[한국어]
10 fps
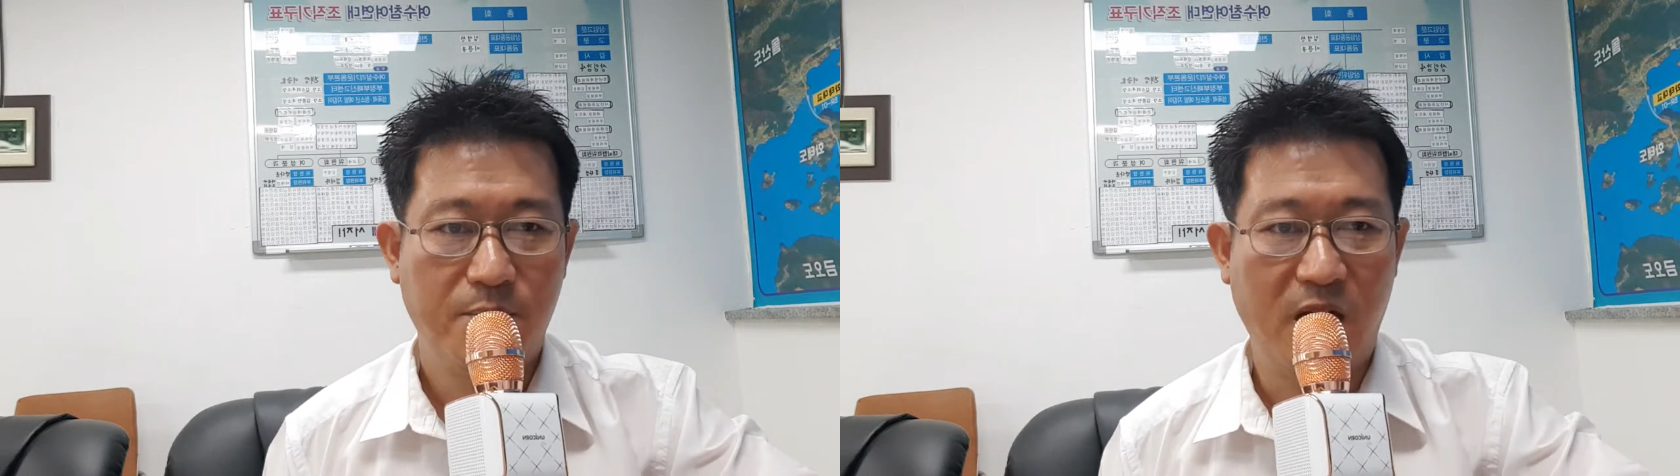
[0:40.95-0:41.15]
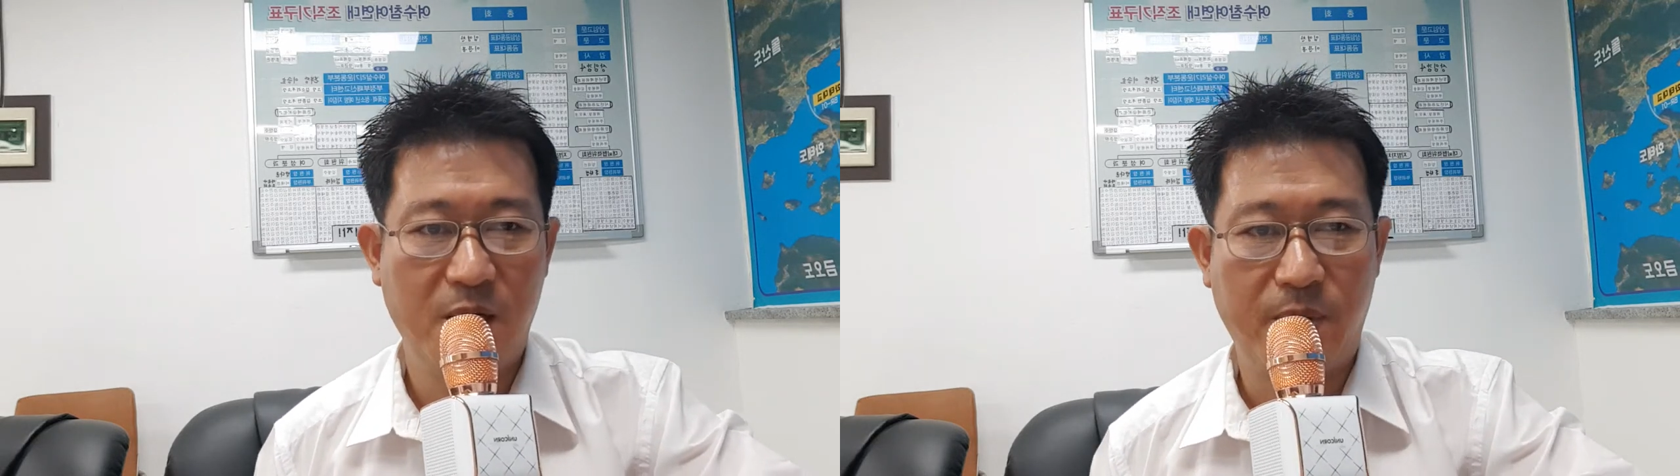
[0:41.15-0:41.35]

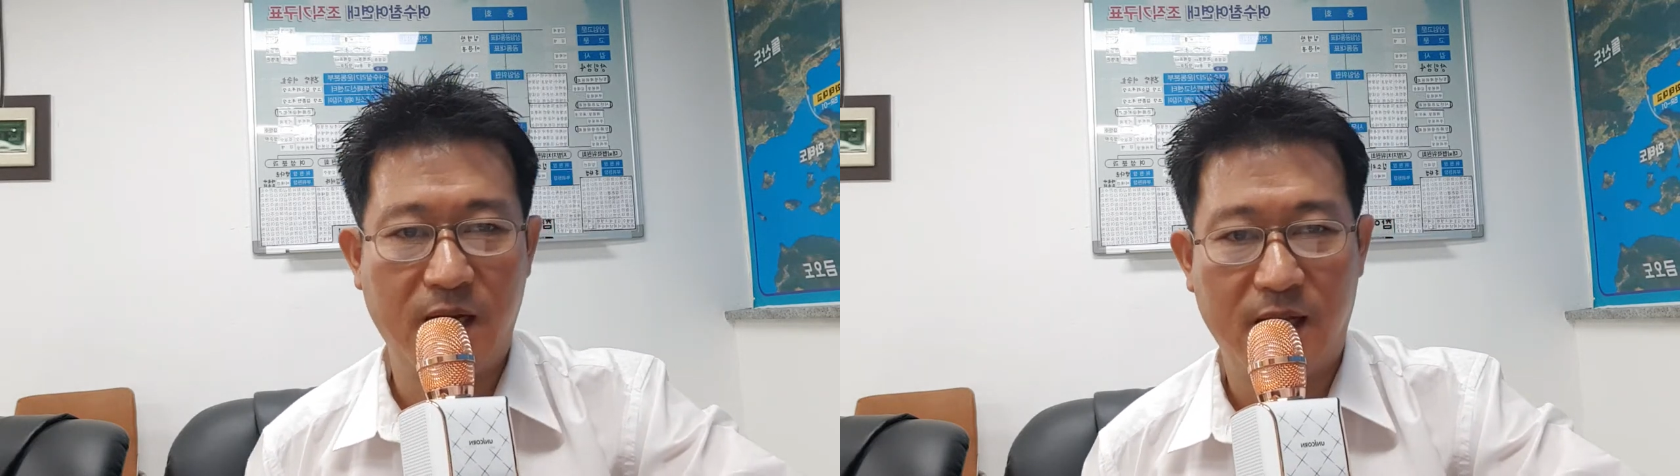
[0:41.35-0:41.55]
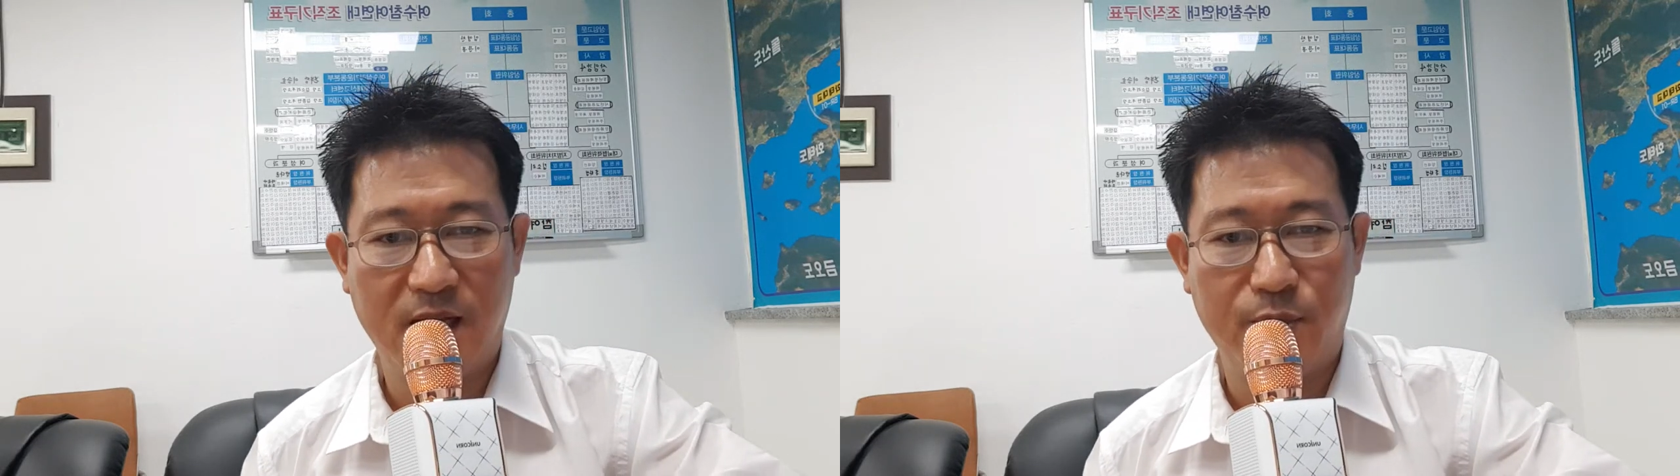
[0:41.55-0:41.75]

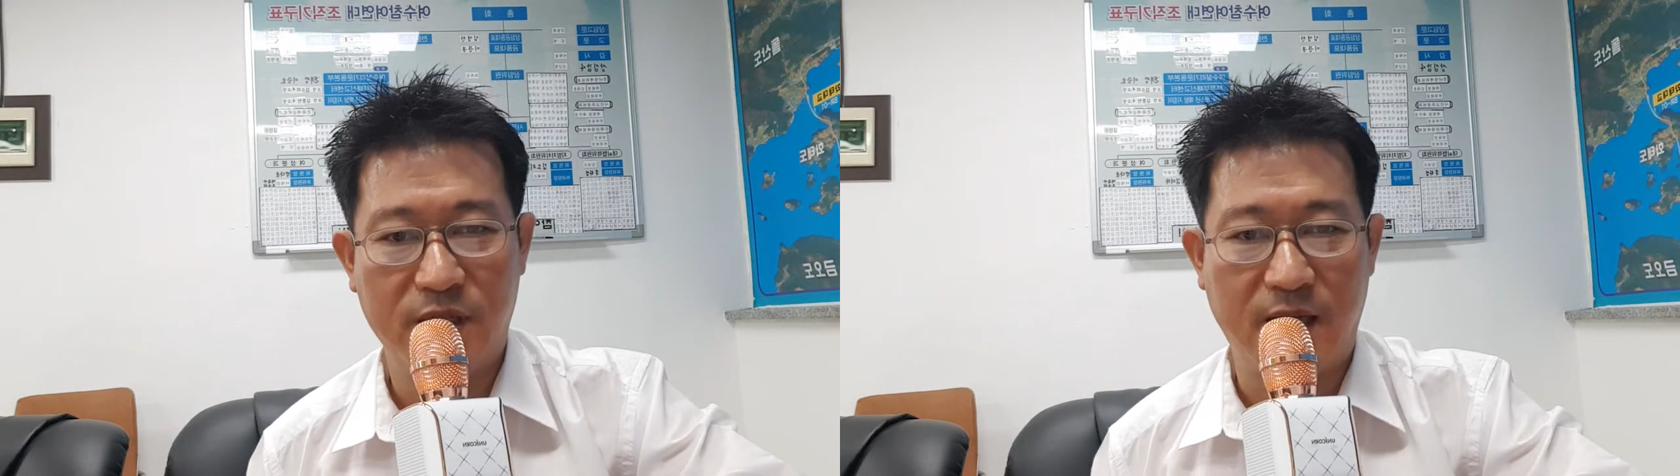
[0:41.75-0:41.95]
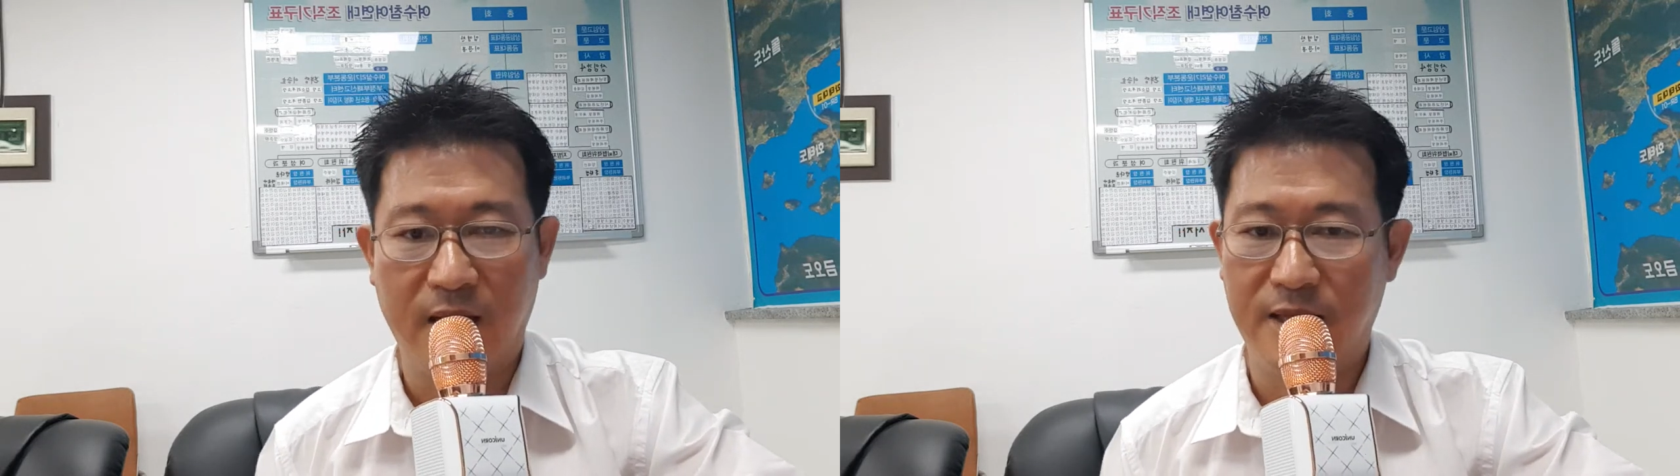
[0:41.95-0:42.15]
빨리빨리 하다
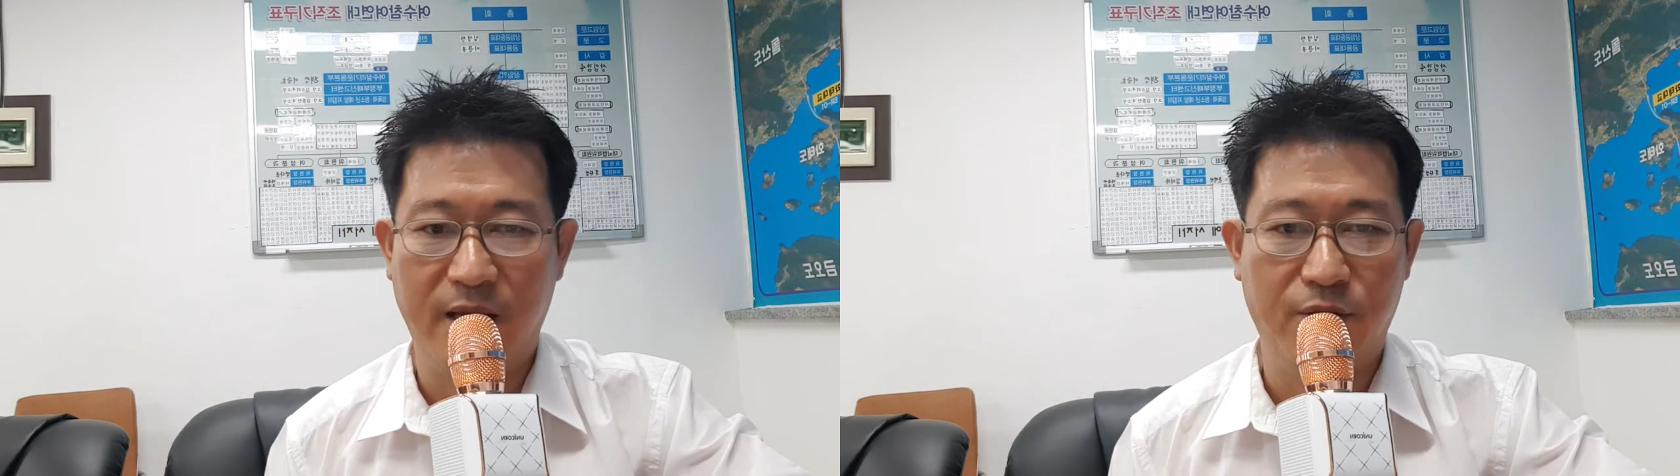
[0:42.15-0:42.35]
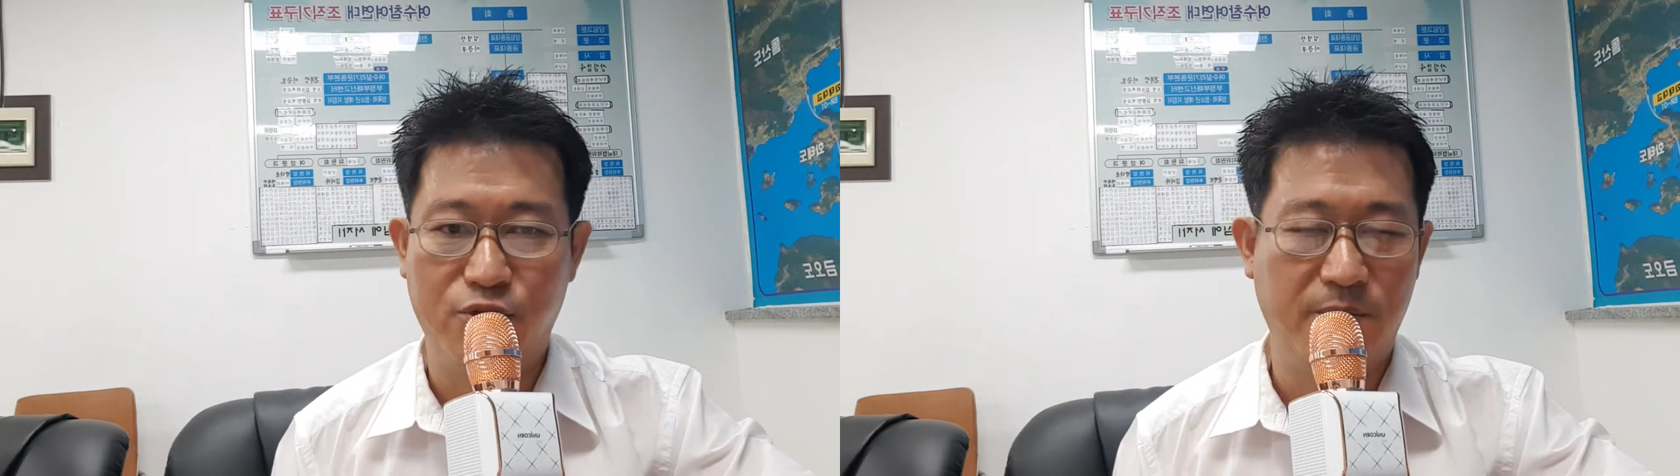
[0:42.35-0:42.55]
보니까 안
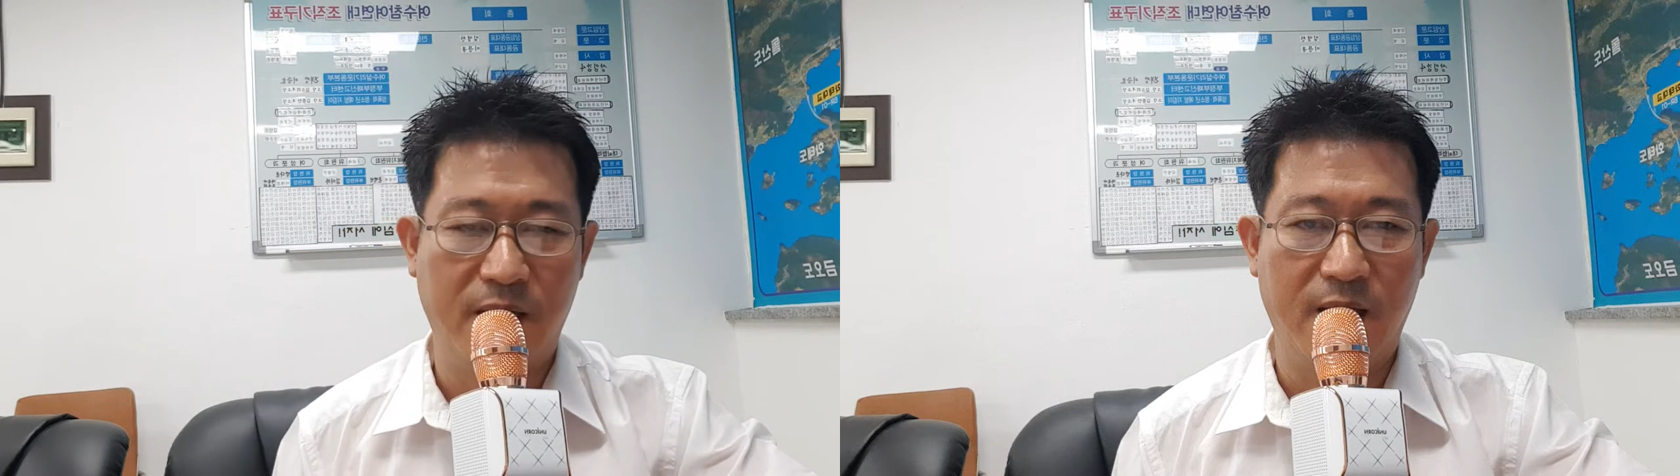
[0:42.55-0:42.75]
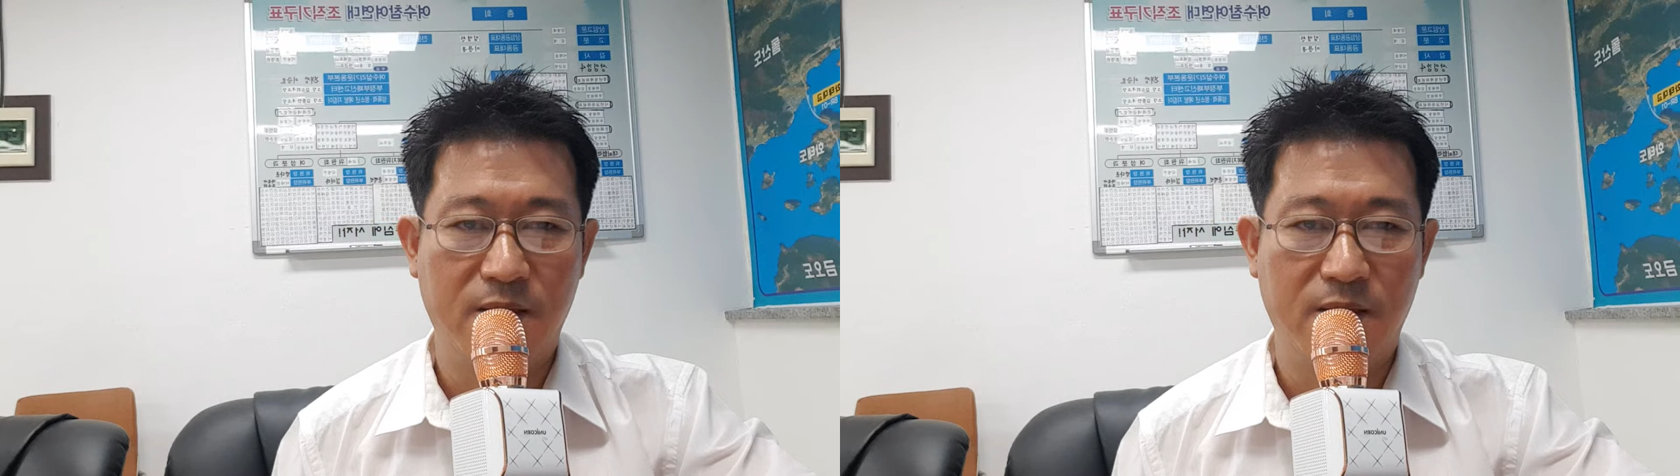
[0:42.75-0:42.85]
돼요 요즘에